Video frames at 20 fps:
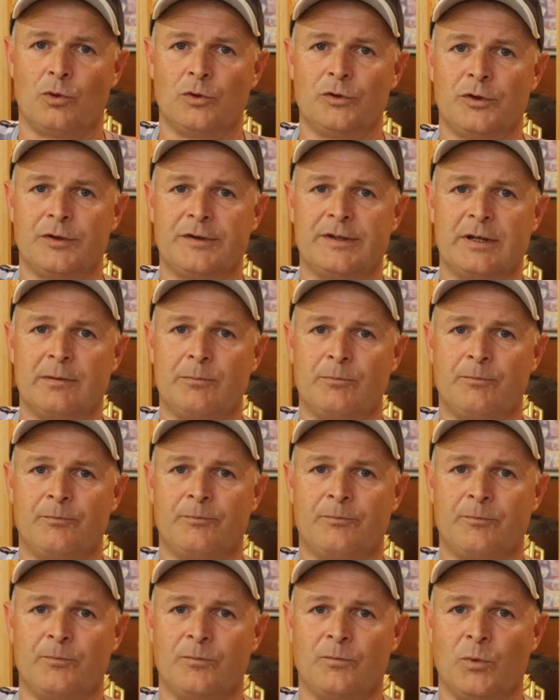unter,
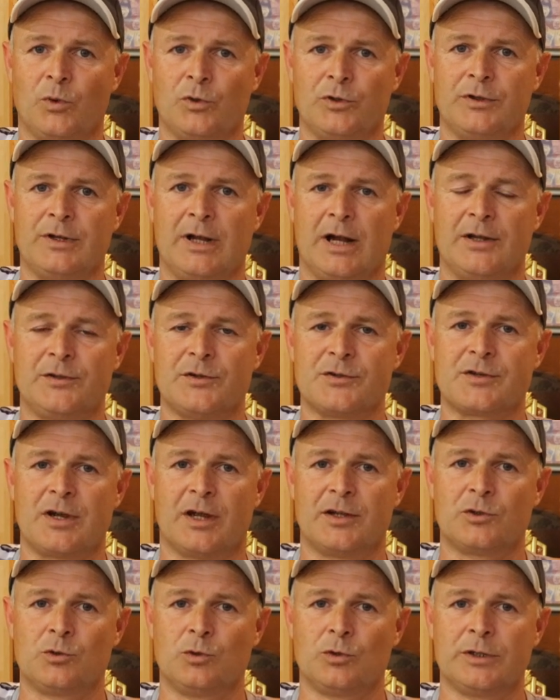dem, unter der
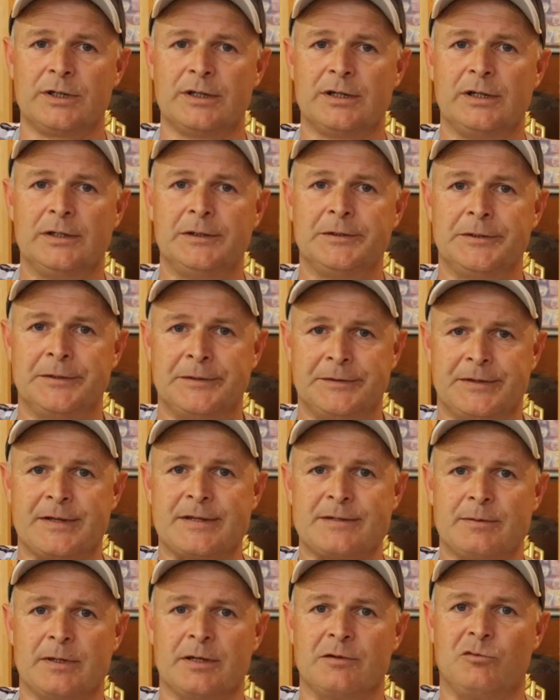Alterskategorie,
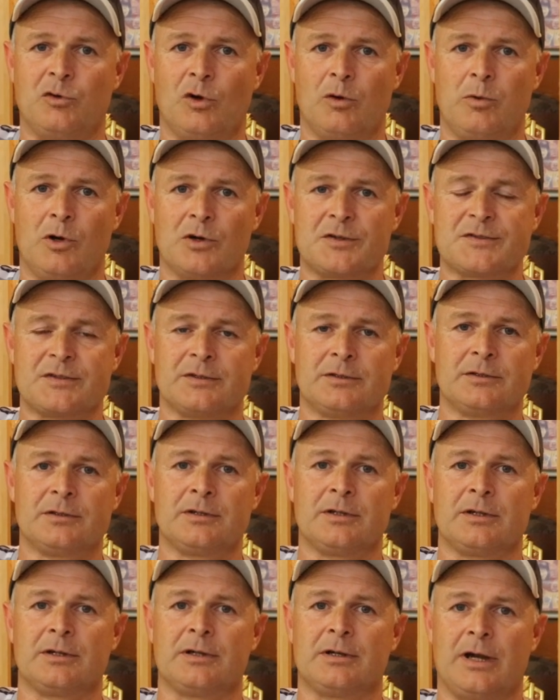deswegen
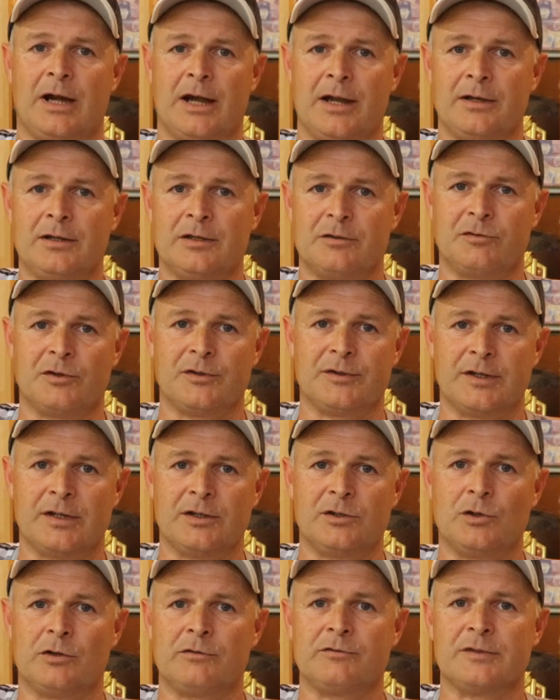vorboxen. Einige von
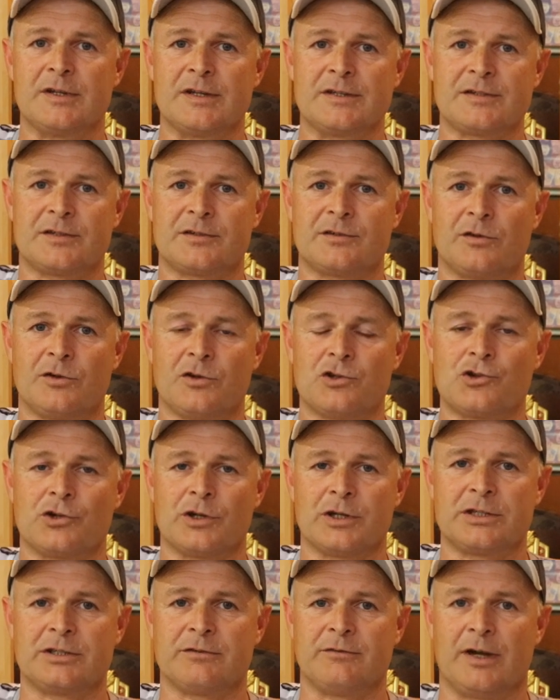denen dürfen nächstes Jahr dann
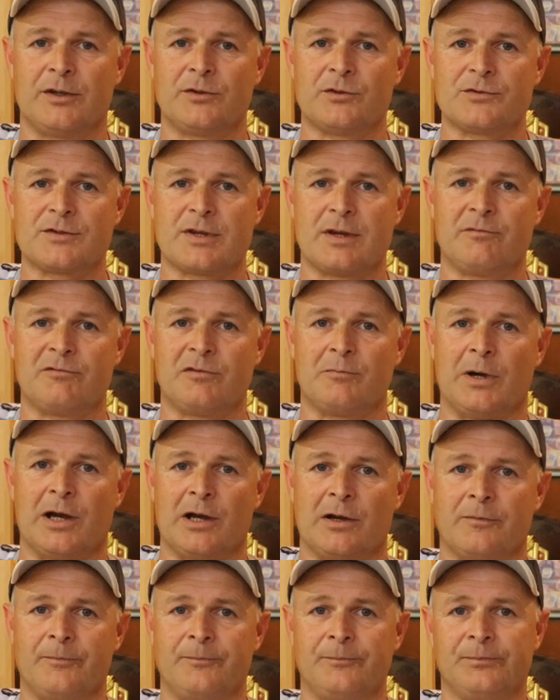schon richtige Wertungskämpfe
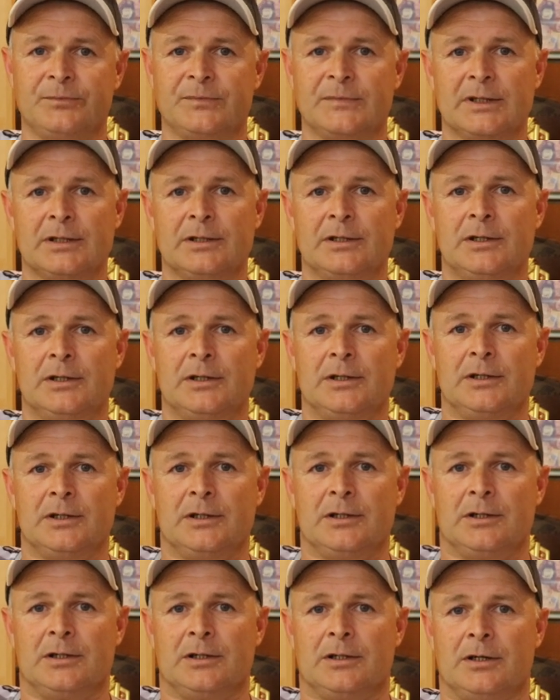machen.
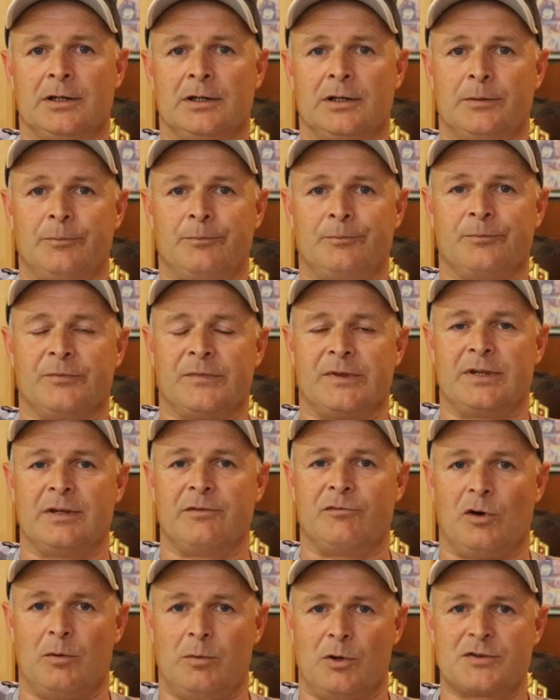Ähm,
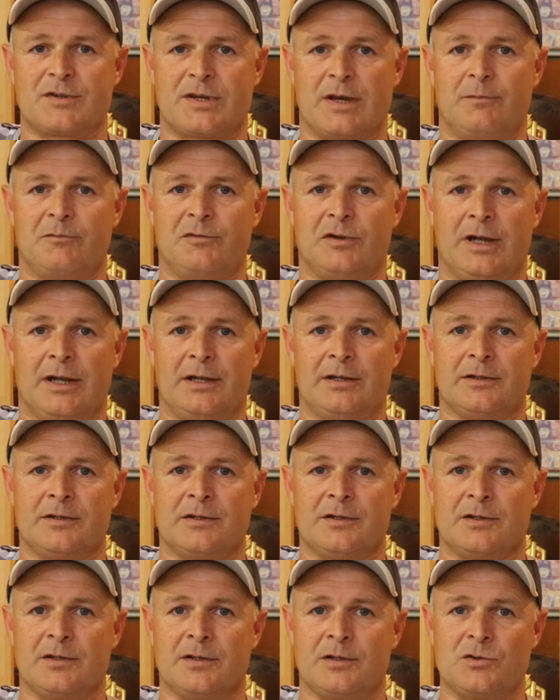die Vorboxkämpfe
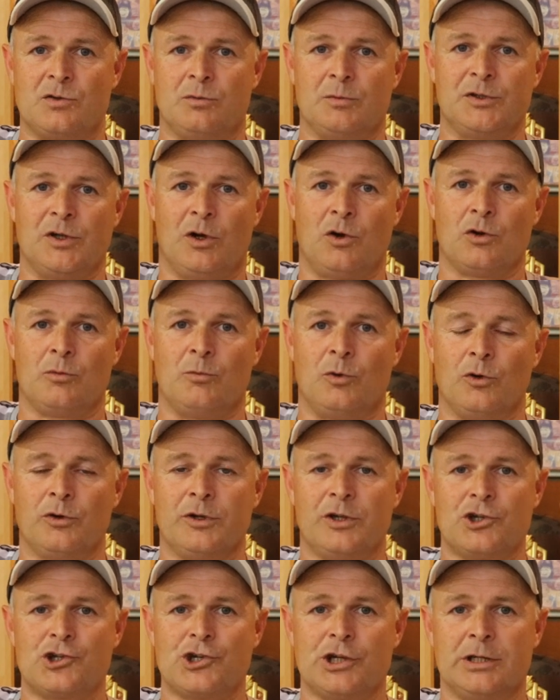enden somit auch immer
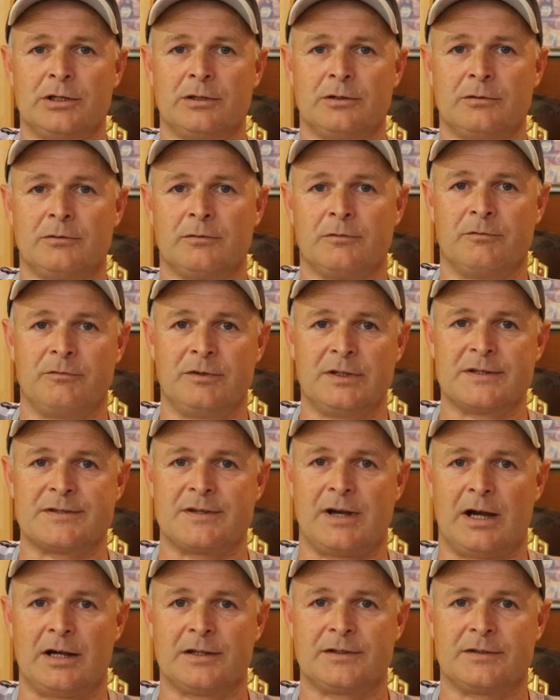unentschieden. Wie
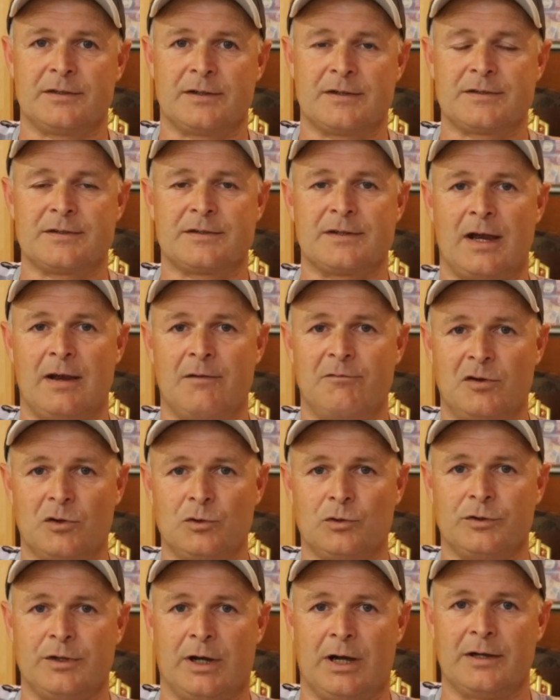gesagt, es ist einfach
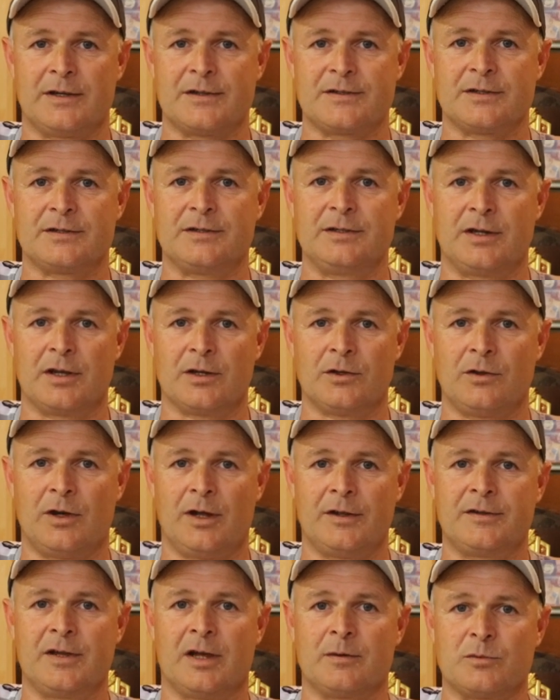nur da, dass sich die
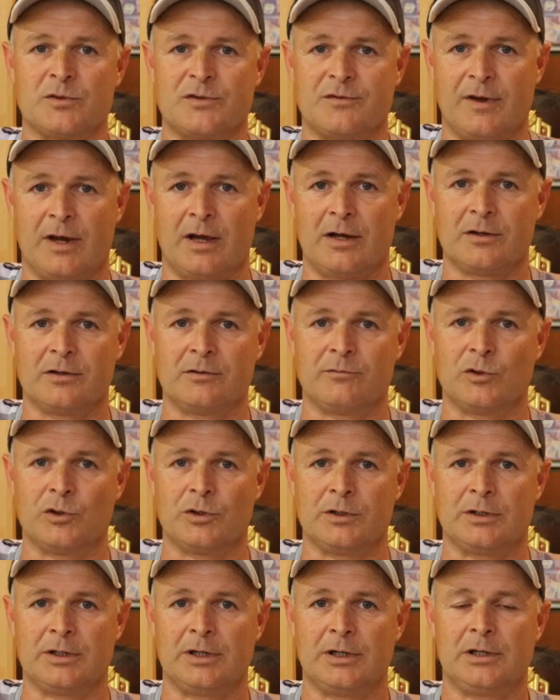Kinder an die Atmosphäre
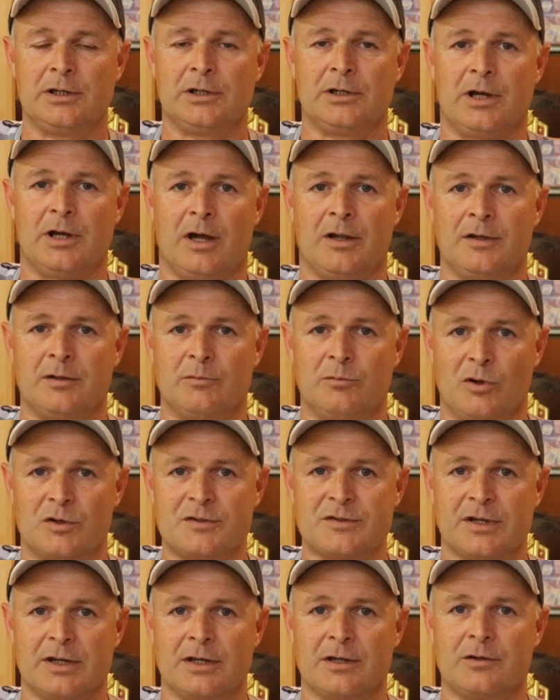gewöhnen, an den
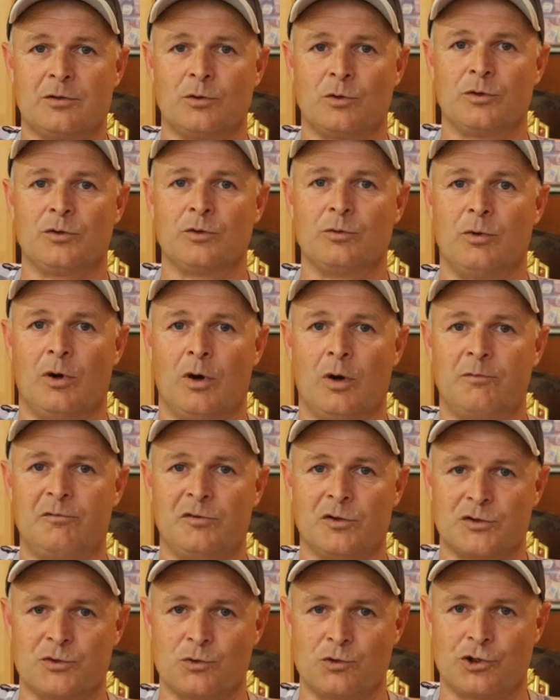Boxring und
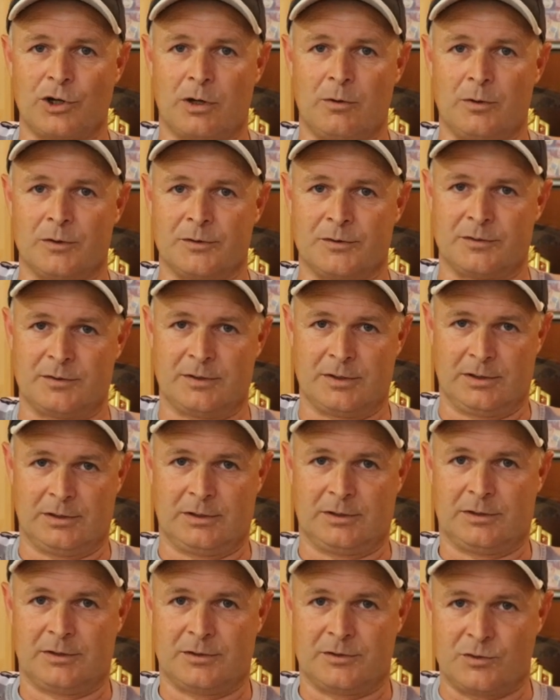überhaupt vor Zuschauern
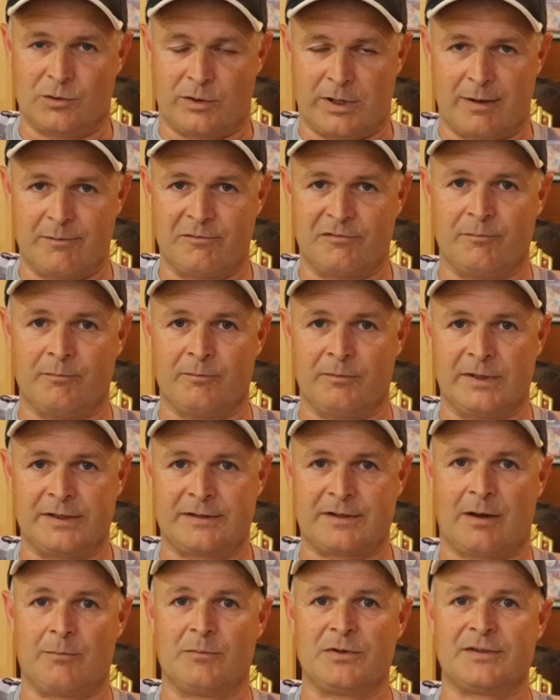zu kämpfen.
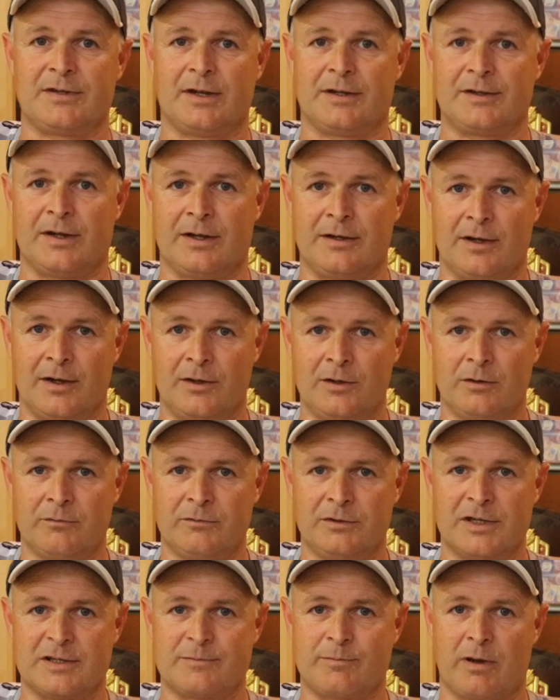Ich kann mich daran
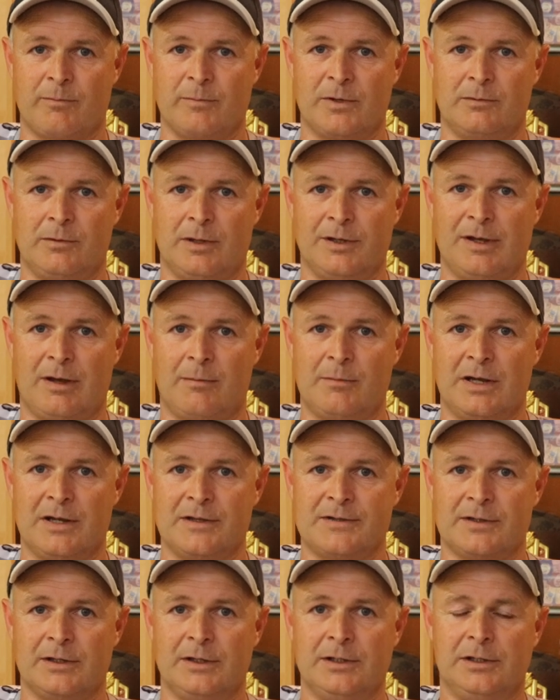erinnern, wie das bei mir war
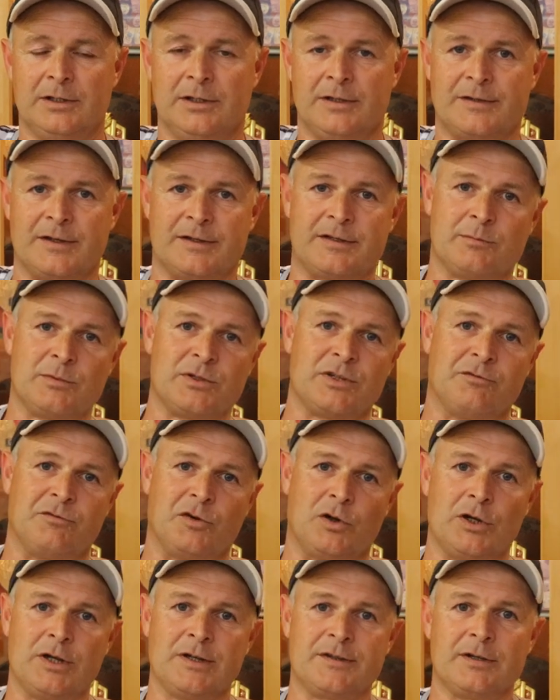damals. Ich hätte mich
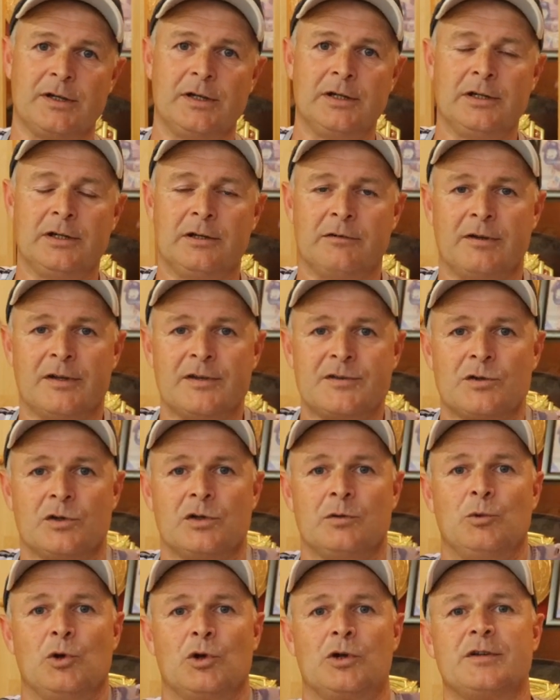gefreut, wenn es so
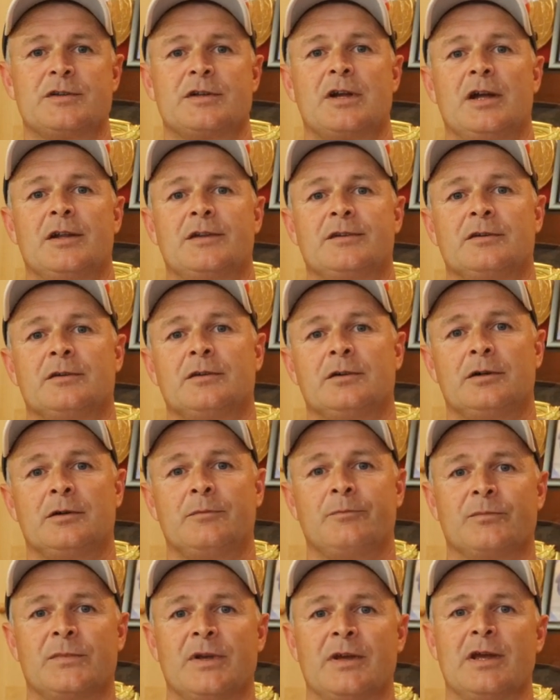eine Möglichkeit
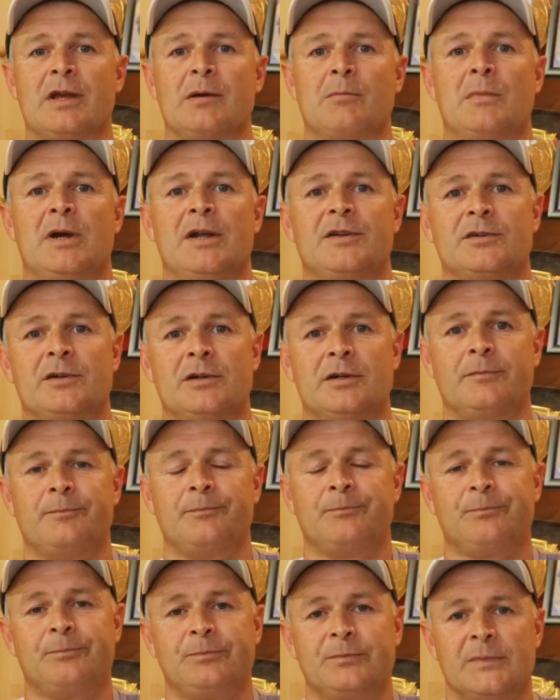ähm, gegeben hätte